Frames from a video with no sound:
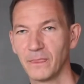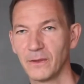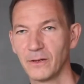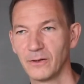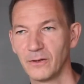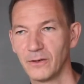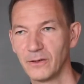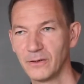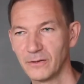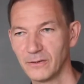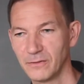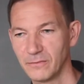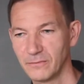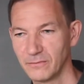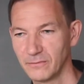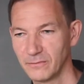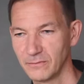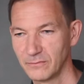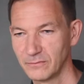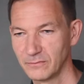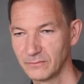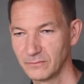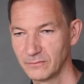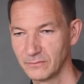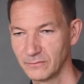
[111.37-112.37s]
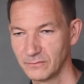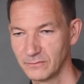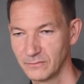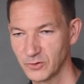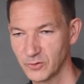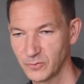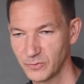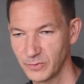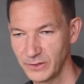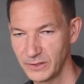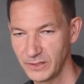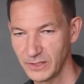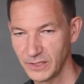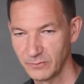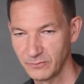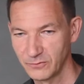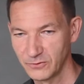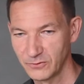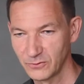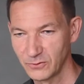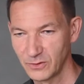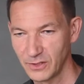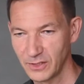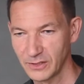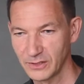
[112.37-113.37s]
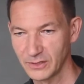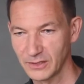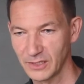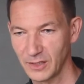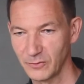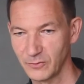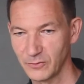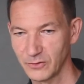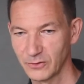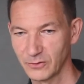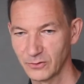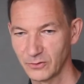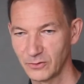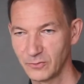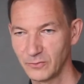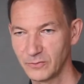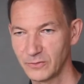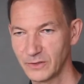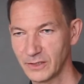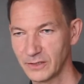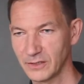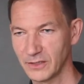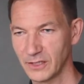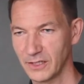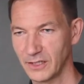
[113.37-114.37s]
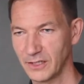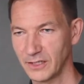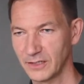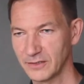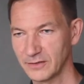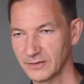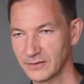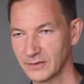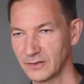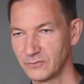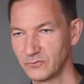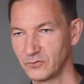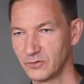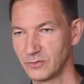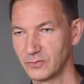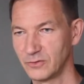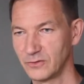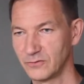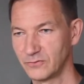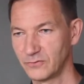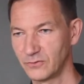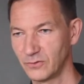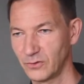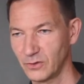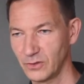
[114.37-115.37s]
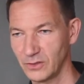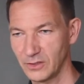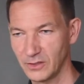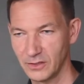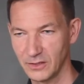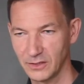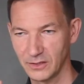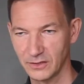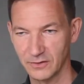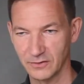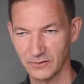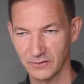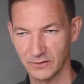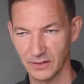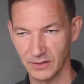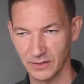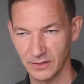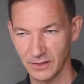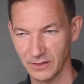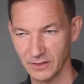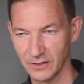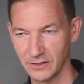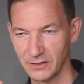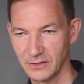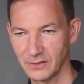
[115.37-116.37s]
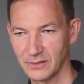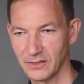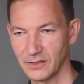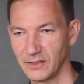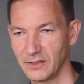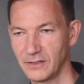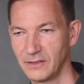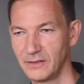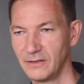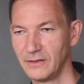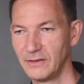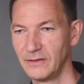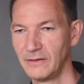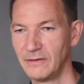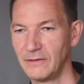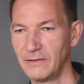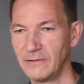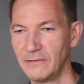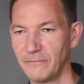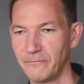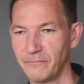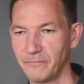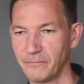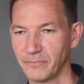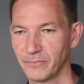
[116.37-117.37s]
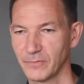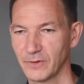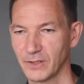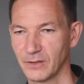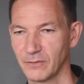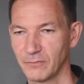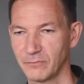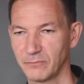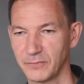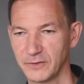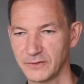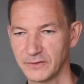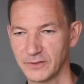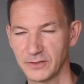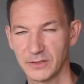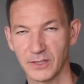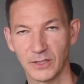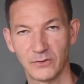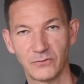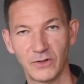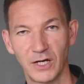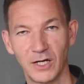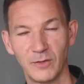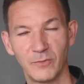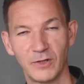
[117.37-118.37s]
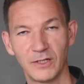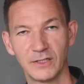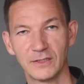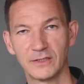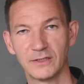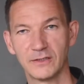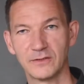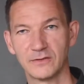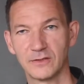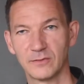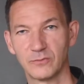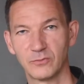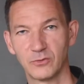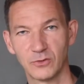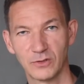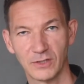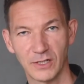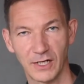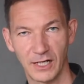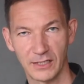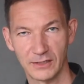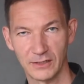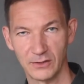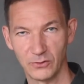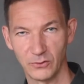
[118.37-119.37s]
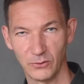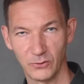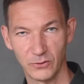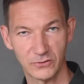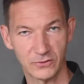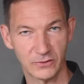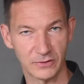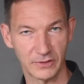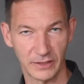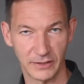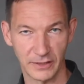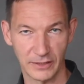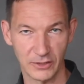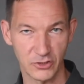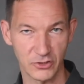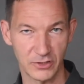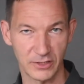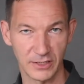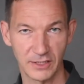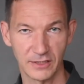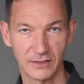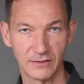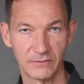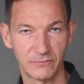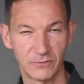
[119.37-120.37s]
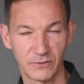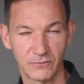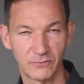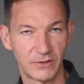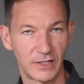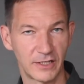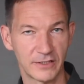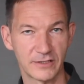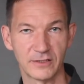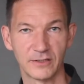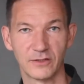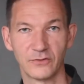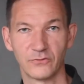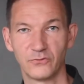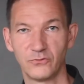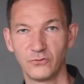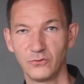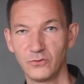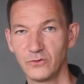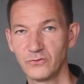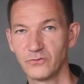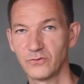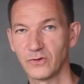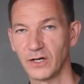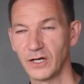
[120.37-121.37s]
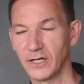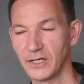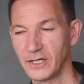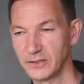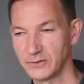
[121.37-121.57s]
Und spiele dann so lange damit rum, denke, ah, das ist der Wirbel vorher, das ist der dahinter bis sich auf einmal diese Blockade löst und dann entsteht, wird vielleicht ein Gefühl frei.